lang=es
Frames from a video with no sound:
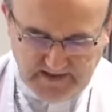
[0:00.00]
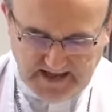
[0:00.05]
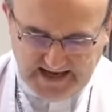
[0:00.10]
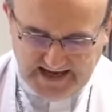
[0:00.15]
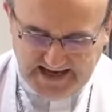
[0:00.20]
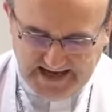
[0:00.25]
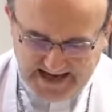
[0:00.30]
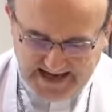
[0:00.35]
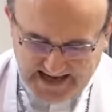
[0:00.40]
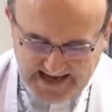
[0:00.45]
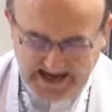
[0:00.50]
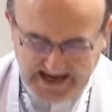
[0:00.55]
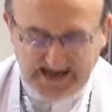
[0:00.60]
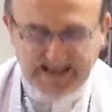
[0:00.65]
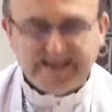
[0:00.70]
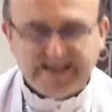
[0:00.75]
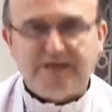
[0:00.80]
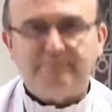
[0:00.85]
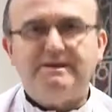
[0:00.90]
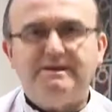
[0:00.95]
Él
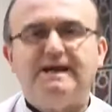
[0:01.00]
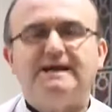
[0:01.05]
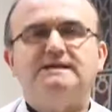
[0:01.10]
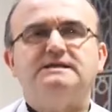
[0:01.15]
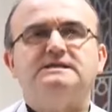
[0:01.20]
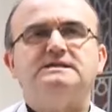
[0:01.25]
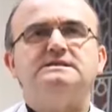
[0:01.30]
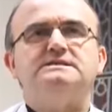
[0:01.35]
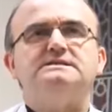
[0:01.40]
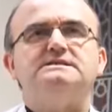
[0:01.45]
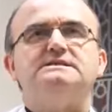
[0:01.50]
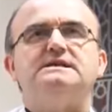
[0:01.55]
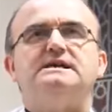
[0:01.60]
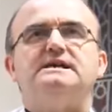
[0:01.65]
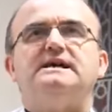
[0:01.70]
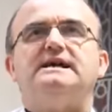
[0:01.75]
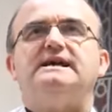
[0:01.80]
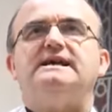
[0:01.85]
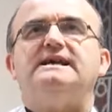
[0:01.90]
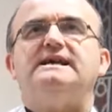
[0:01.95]
también,
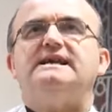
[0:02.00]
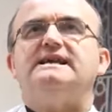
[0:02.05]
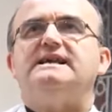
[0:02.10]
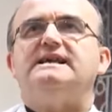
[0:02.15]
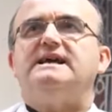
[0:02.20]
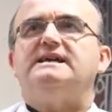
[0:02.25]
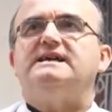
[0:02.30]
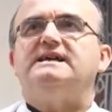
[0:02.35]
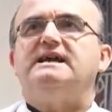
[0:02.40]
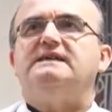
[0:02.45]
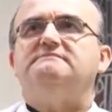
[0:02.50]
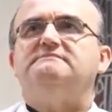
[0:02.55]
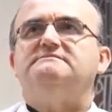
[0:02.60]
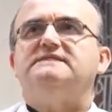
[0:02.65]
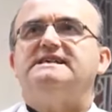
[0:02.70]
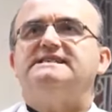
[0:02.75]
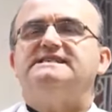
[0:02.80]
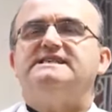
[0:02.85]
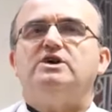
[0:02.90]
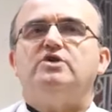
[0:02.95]
en el
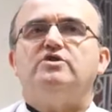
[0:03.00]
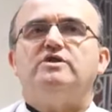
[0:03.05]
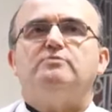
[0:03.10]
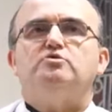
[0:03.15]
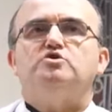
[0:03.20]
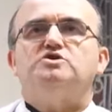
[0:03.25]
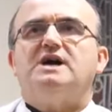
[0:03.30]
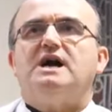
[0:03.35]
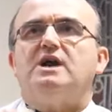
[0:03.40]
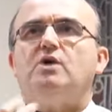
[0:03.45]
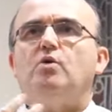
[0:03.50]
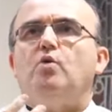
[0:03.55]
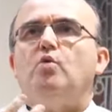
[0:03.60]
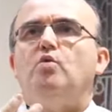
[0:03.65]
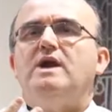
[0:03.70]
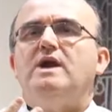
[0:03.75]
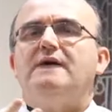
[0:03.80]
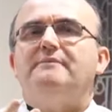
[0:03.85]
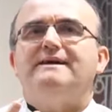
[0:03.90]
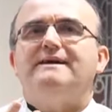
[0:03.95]
deseo de buscar
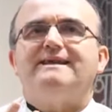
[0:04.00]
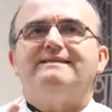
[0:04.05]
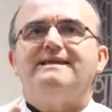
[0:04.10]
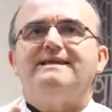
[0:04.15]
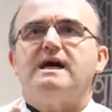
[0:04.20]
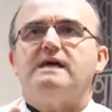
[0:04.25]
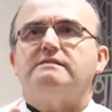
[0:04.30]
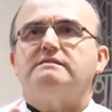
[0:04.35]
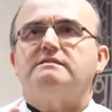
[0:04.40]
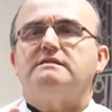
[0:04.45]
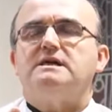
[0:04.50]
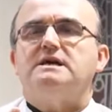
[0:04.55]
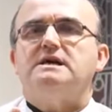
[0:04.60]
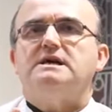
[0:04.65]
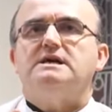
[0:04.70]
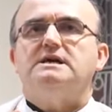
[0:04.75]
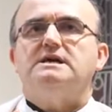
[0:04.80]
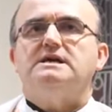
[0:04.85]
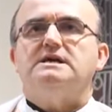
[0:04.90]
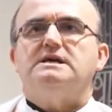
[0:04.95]
una verdad
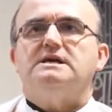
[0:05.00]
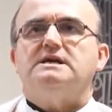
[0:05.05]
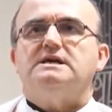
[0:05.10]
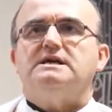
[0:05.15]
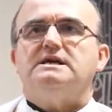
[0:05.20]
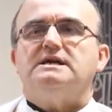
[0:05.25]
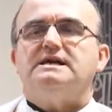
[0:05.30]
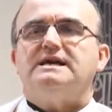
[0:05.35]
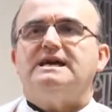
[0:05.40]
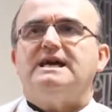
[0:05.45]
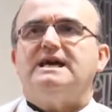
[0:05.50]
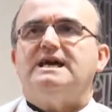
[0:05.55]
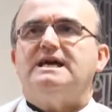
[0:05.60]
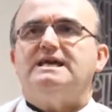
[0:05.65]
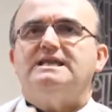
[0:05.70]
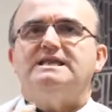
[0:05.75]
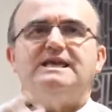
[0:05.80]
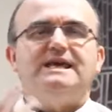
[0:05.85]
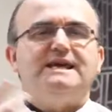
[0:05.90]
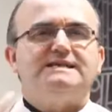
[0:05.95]
que
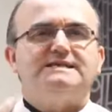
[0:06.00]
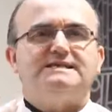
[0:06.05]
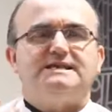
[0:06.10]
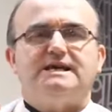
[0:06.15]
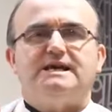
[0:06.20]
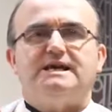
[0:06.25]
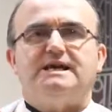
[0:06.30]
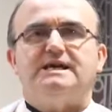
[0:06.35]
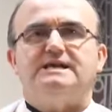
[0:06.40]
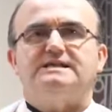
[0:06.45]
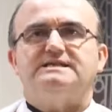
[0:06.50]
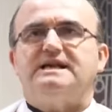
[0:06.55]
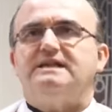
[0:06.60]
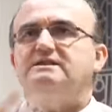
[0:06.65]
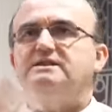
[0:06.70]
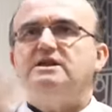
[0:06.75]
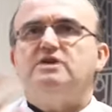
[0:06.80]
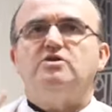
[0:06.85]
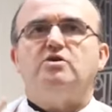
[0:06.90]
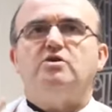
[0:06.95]
diese
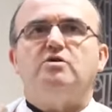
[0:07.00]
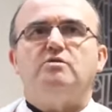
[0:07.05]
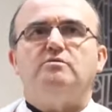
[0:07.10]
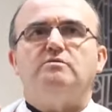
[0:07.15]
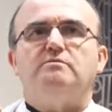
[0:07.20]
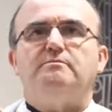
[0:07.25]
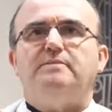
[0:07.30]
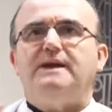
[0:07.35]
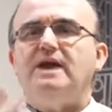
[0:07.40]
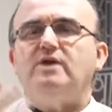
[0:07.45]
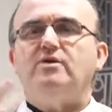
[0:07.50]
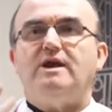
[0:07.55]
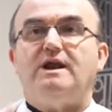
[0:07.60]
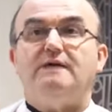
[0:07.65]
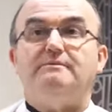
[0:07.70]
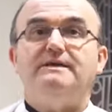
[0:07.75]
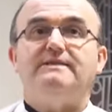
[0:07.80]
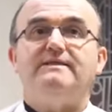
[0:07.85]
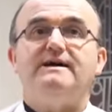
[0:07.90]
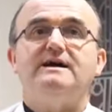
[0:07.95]
sentido pleno a la
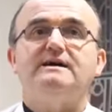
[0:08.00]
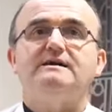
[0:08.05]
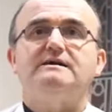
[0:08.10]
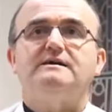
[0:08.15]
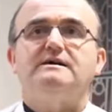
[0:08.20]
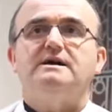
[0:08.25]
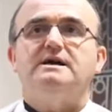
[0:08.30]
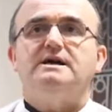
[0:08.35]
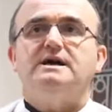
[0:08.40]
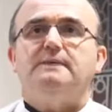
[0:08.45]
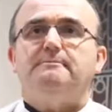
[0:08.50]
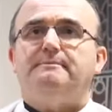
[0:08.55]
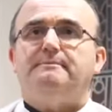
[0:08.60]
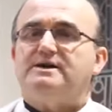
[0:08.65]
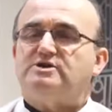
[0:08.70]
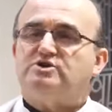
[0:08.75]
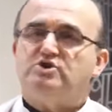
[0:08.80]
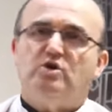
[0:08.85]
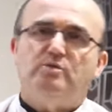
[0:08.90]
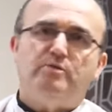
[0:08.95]
vida,
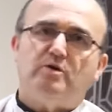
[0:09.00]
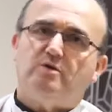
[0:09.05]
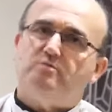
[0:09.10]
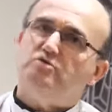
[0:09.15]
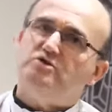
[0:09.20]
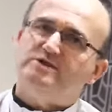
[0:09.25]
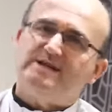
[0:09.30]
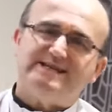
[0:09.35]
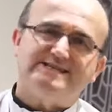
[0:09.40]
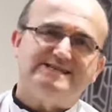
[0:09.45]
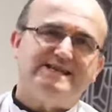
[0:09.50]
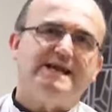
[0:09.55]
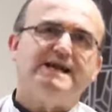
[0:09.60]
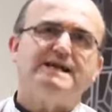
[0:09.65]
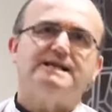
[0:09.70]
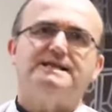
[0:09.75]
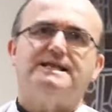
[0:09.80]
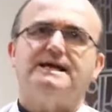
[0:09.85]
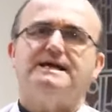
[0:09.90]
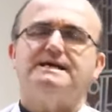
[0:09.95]
pasó por muchas
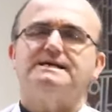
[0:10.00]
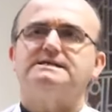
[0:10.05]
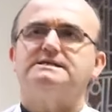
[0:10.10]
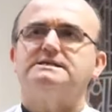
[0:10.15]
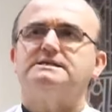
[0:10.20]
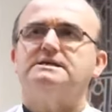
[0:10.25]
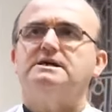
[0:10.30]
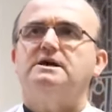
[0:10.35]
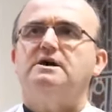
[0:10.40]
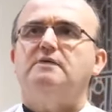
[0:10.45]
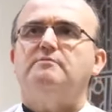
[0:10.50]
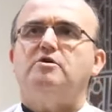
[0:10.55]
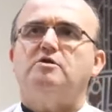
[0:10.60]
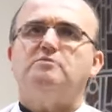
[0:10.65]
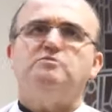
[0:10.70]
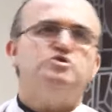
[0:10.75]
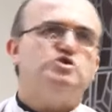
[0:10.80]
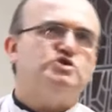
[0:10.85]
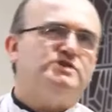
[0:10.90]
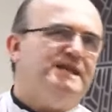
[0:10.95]
sectas, por
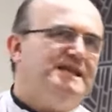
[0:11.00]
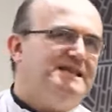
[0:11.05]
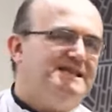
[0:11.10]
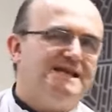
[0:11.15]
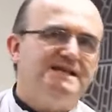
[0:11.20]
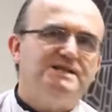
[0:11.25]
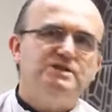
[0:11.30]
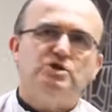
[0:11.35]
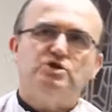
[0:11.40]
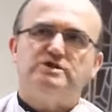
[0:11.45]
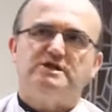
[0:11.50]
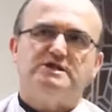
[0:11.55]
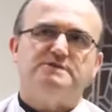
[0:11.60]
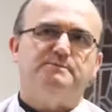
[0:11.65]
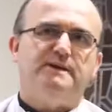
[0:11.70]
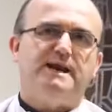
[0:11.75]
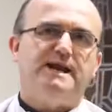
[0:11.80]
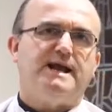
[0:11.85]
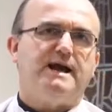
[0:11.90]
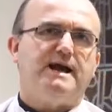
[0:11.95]
muchos intentos de
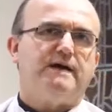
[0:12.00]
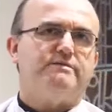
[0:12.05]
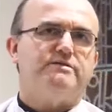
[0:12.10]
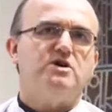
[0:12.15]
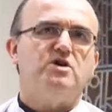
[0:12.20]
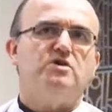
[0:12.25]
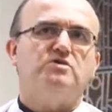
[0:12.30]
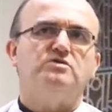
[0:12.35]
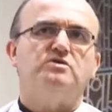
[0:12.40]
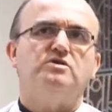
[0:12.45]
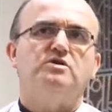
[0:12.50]
explicación,